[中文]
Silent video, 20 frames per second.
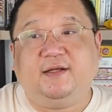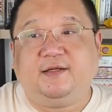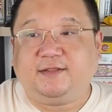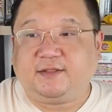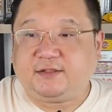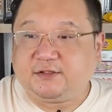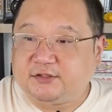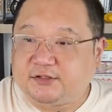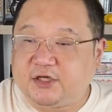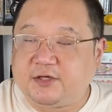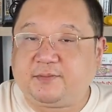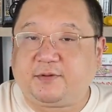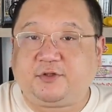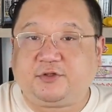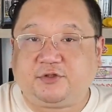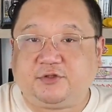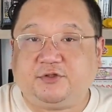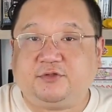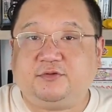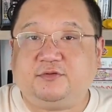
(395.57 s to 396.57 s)
但是这本
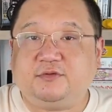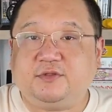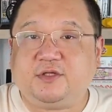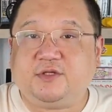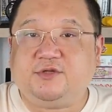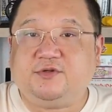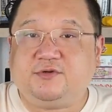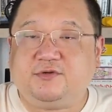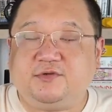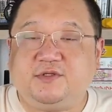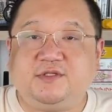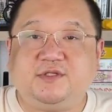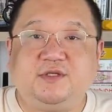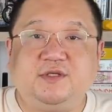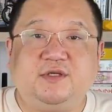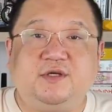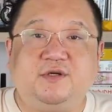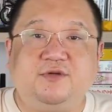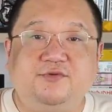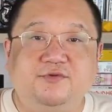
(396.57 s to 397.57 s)
书的用
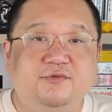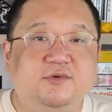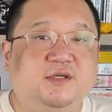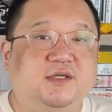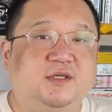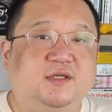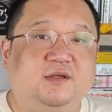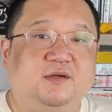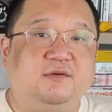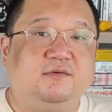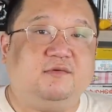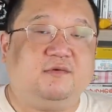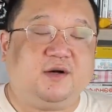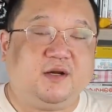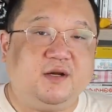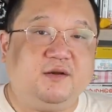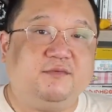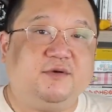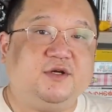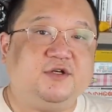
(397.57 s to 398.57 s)
心和寓意，我
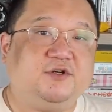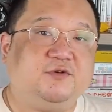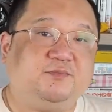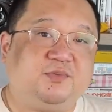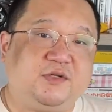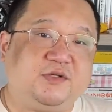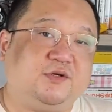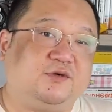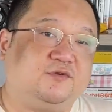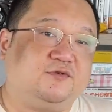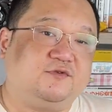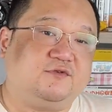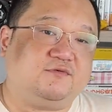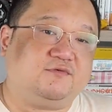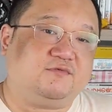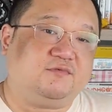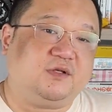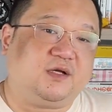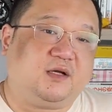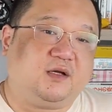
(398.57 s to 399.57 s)
认为是比较
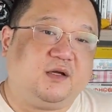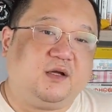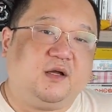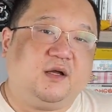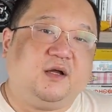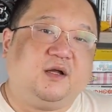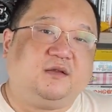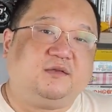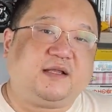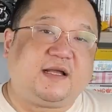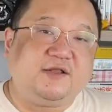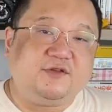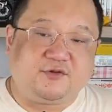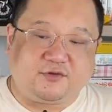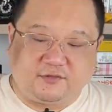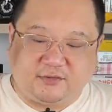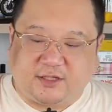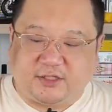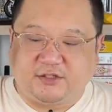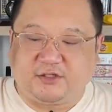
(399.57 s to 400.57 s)
足的。单
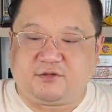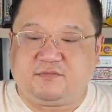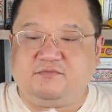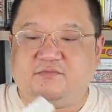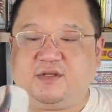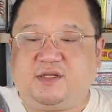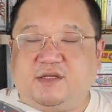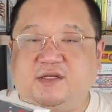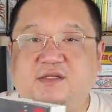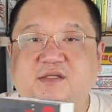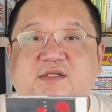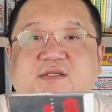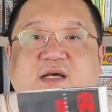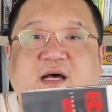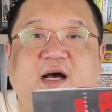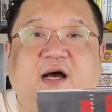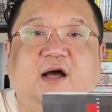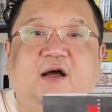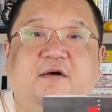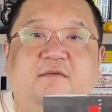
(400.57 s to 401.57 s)
从它这个名字
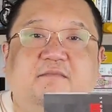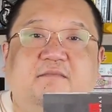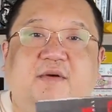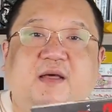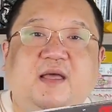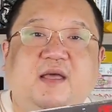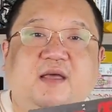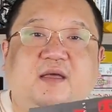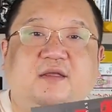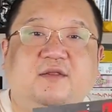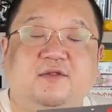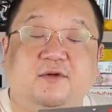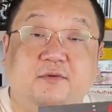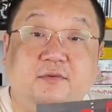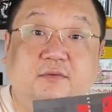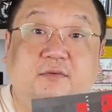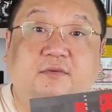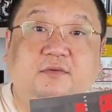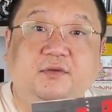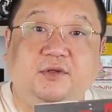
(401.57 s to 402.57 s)
啊，“美
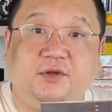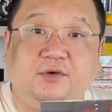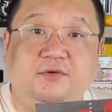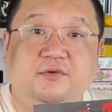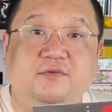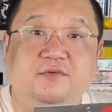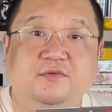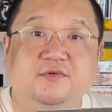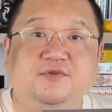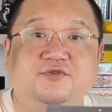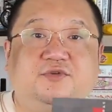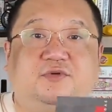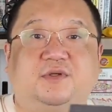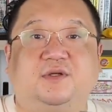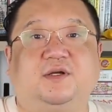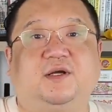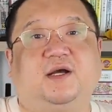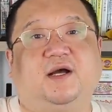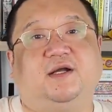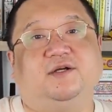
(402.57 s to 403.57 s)
浓牛”就
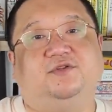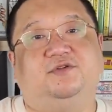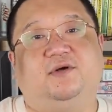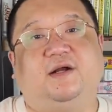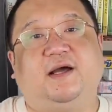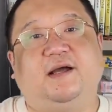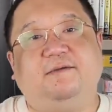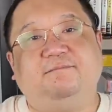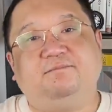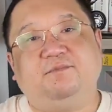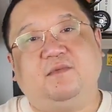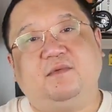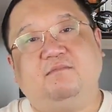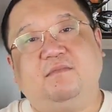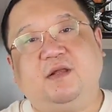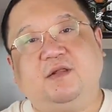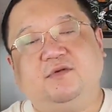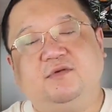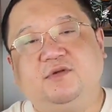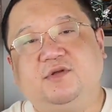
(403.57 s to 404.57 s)
能看出来，“
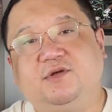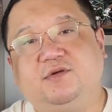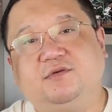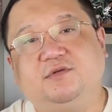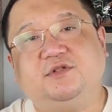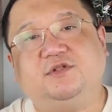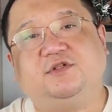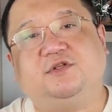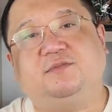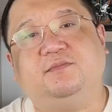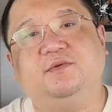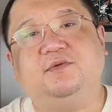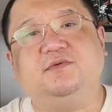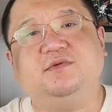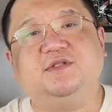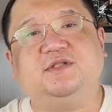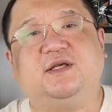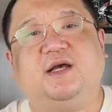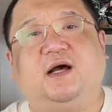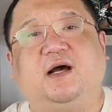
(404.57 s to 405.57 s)
美浓牛”是什么
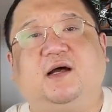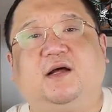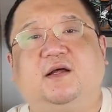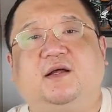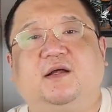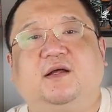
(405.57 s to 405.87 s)
东西啊？